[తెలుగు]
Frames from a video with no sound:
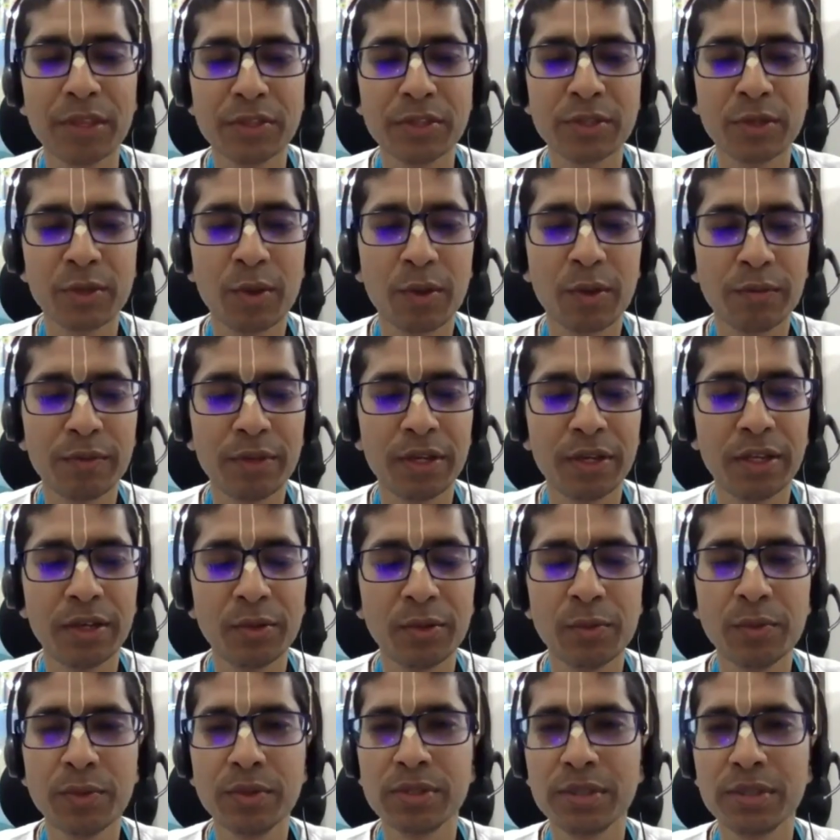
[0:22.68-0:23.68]
సో అవి
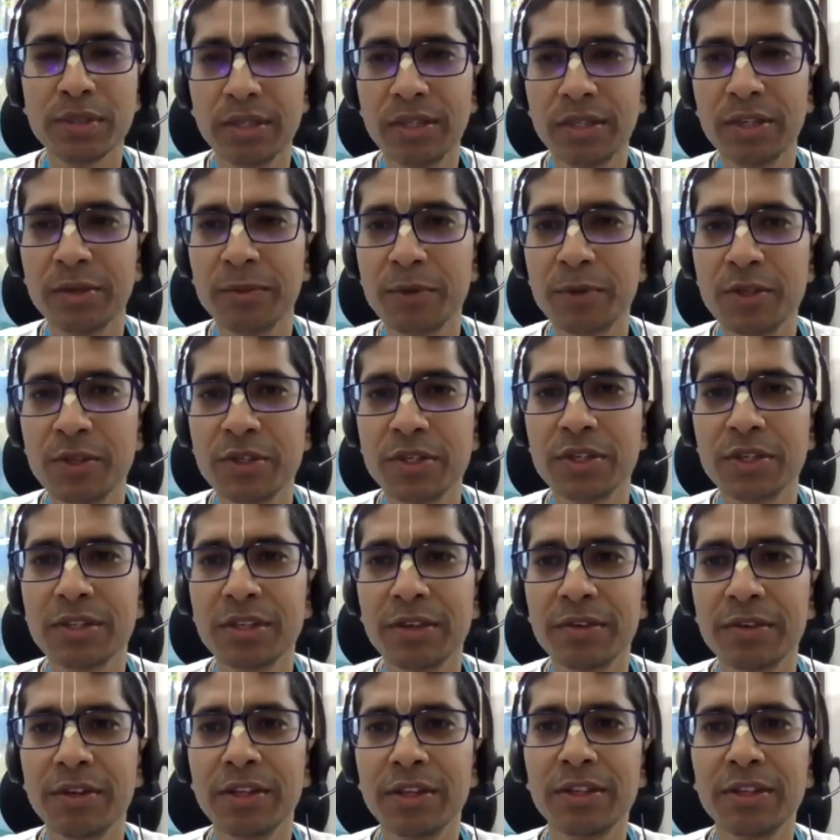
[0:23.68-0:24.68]
నేను సీనియర్ ప్రీచర్స్
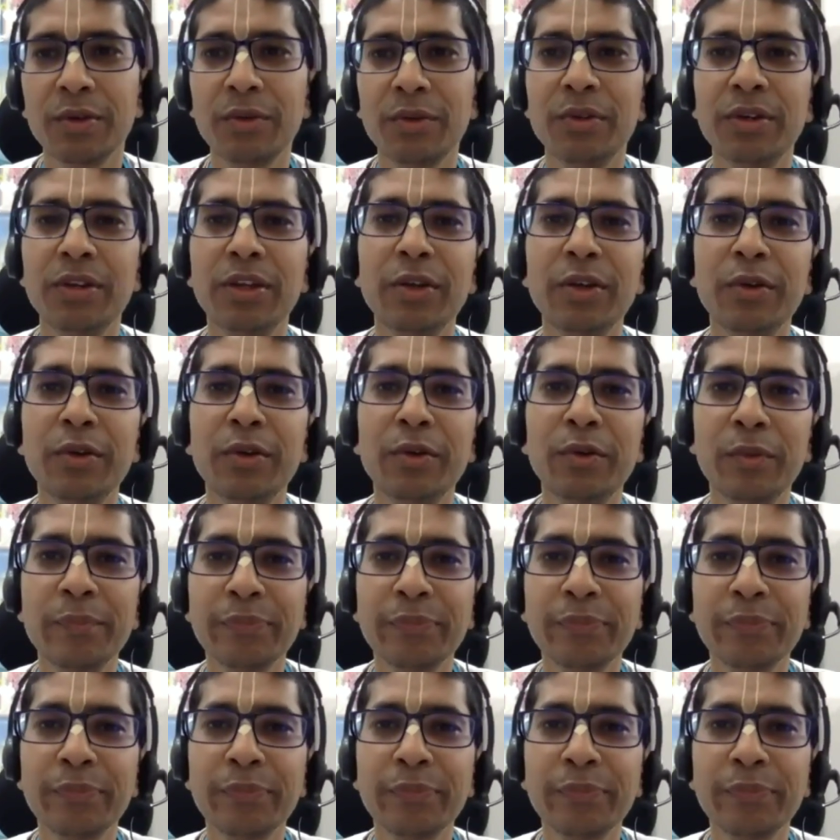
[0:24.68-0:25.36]
ఎవరైతే ఉంటారో